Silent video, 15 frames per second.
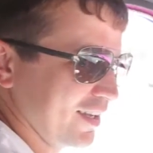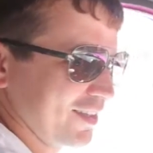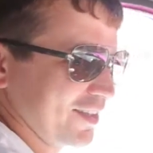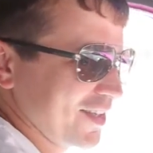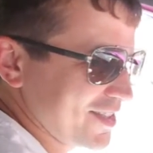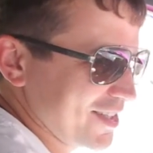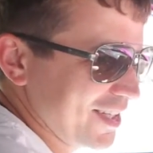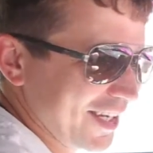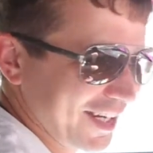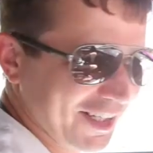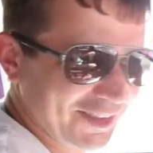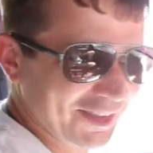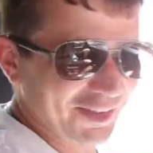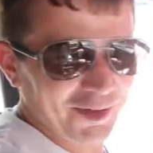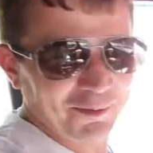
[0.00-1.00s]
Если
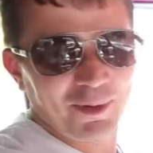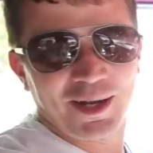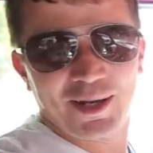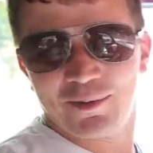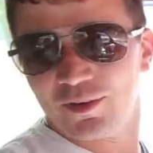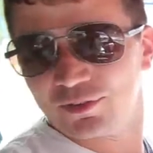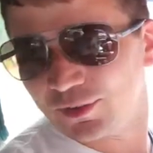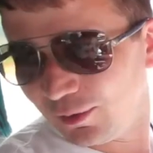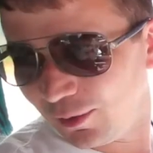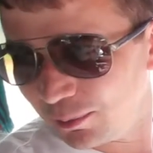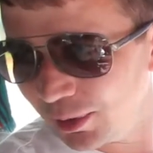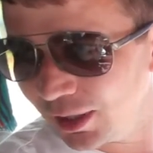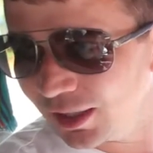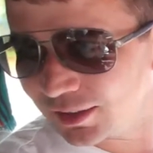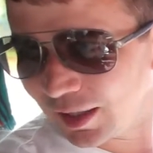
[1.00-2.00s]
ехать на нормальном
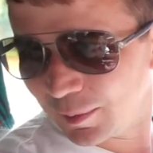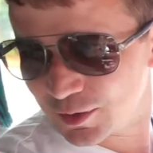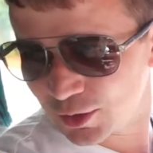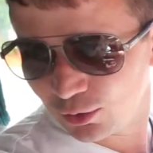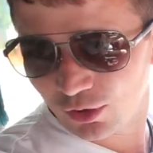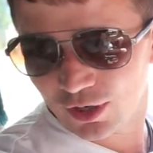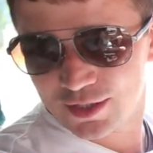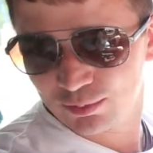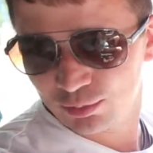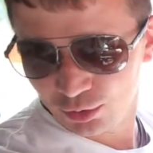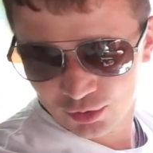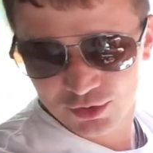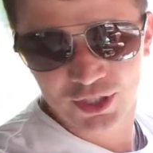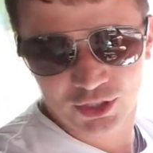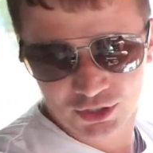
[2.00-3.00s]
автомобиле, там скорость
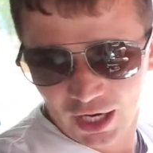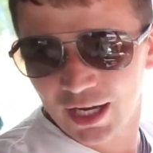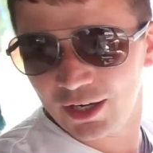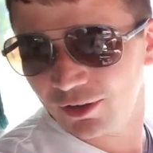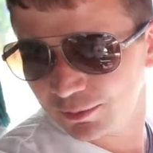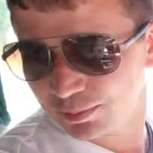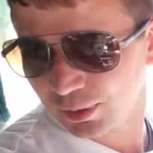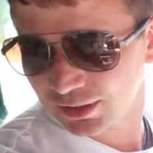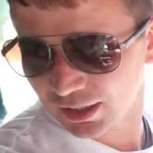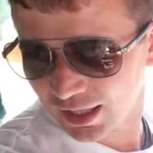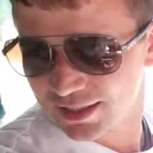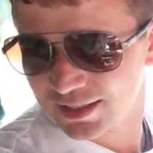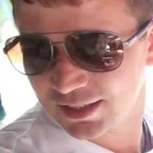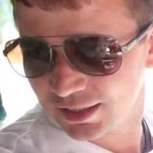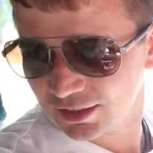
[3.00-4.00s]
будет зашкаливать по
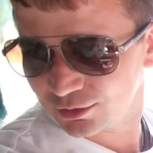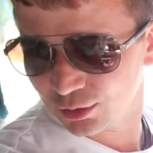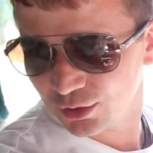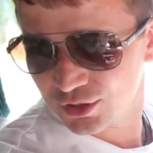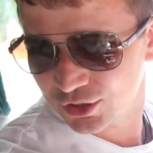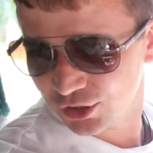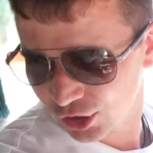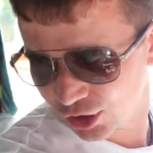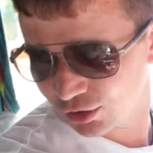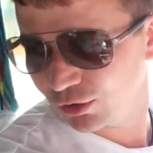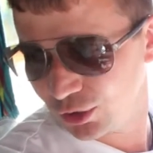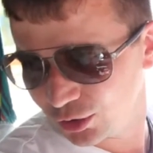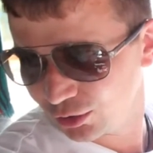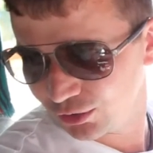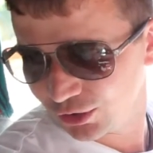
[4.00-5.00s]
трассе, то есть
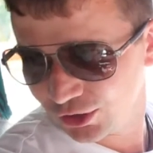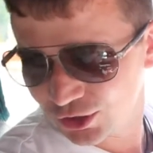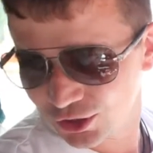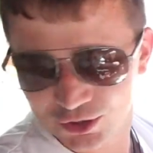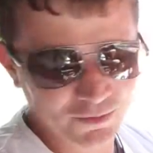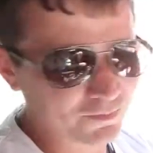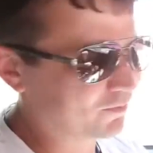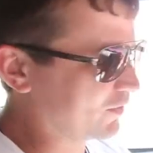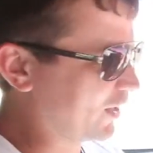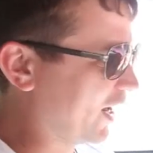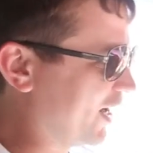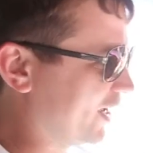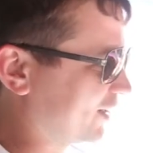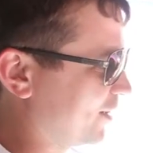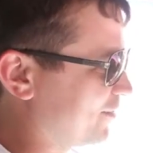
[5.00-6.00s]
ничего не увидишь. На
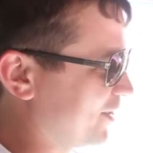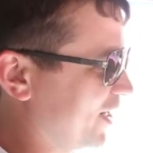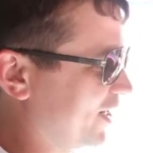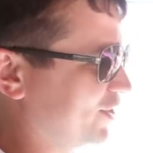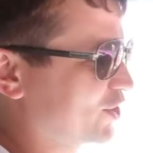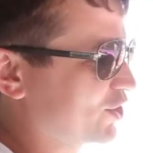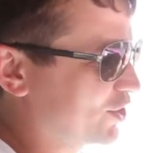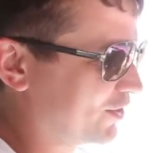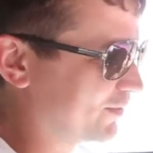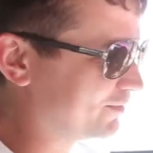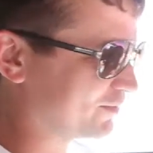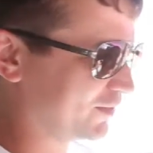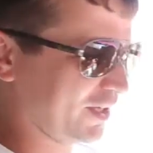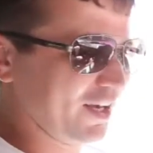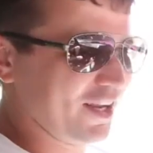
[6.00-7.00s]
этом едешь,
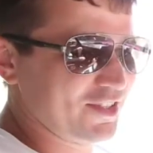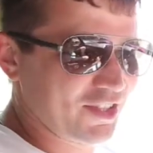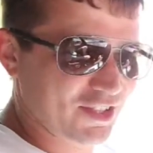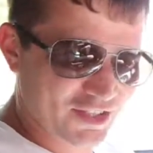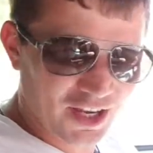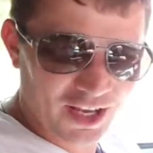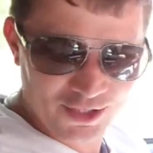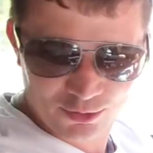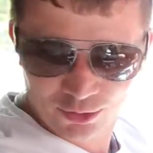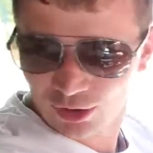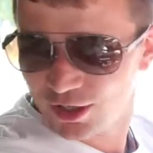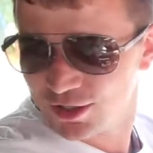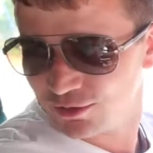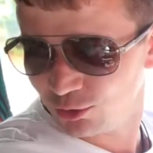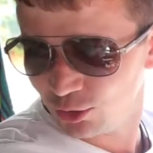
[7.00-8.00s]
крейсерская
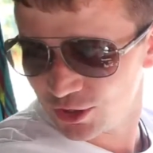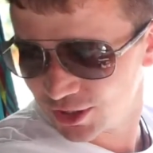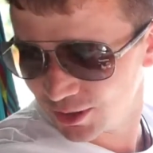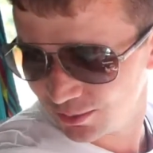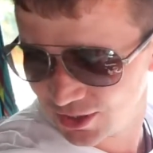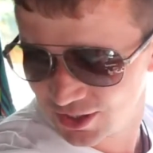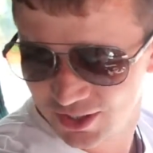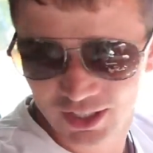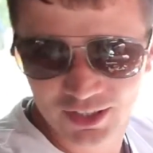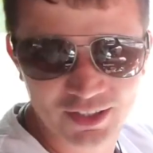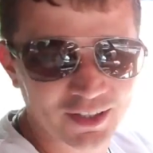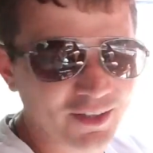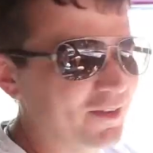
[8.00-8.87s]
скорость 80.